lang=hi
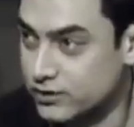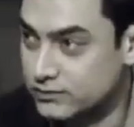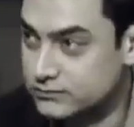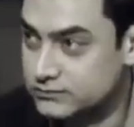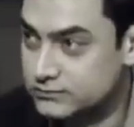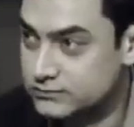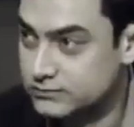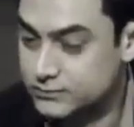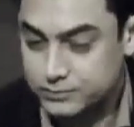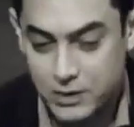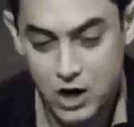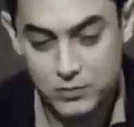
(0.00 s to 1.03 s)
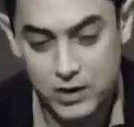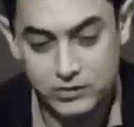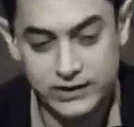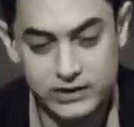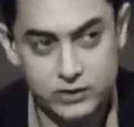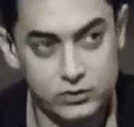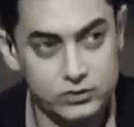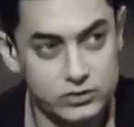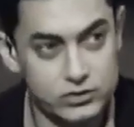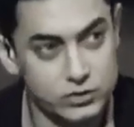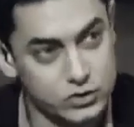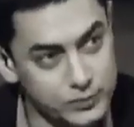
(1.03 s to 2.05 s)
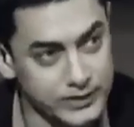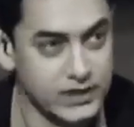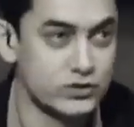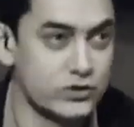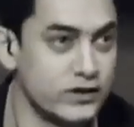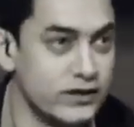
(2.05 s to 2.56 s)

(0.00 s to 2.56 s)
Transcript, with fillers: ने पाव पाव लीटर दूध खुद पीना शुरू